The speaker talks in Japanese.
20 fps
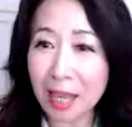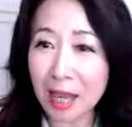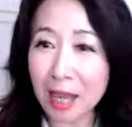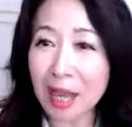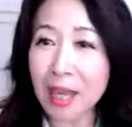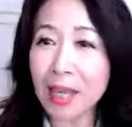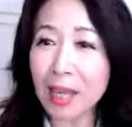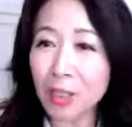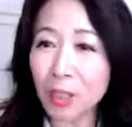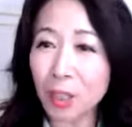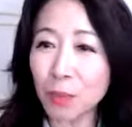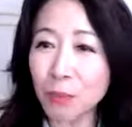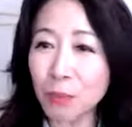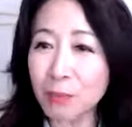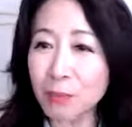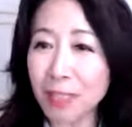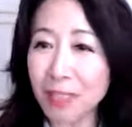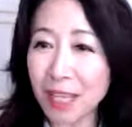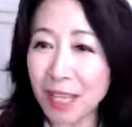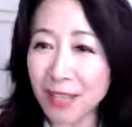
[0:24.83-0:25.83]
あ、とも
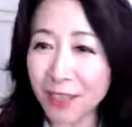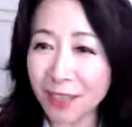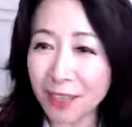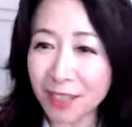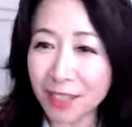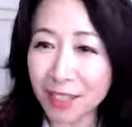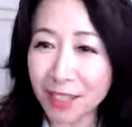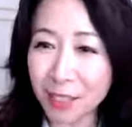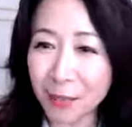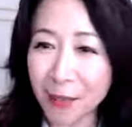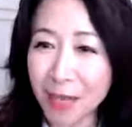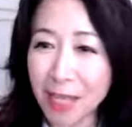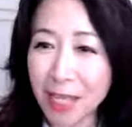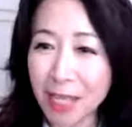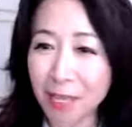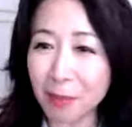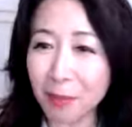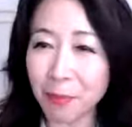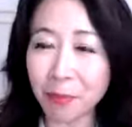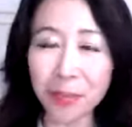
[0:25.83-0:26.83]
みさん、こんにちは。
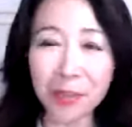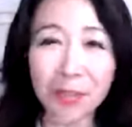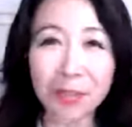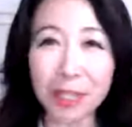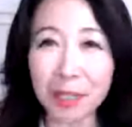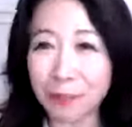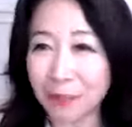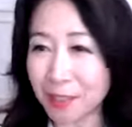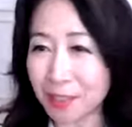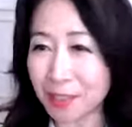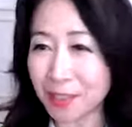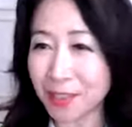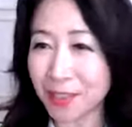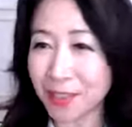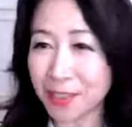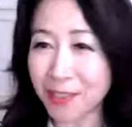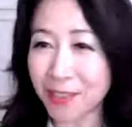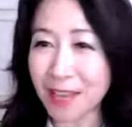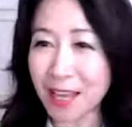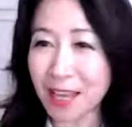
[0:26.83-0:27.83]
山本さんもこん
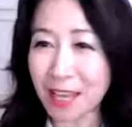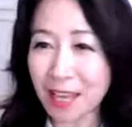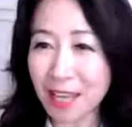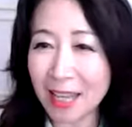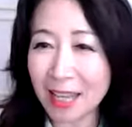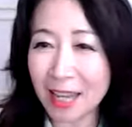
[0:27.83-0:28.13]
にちは。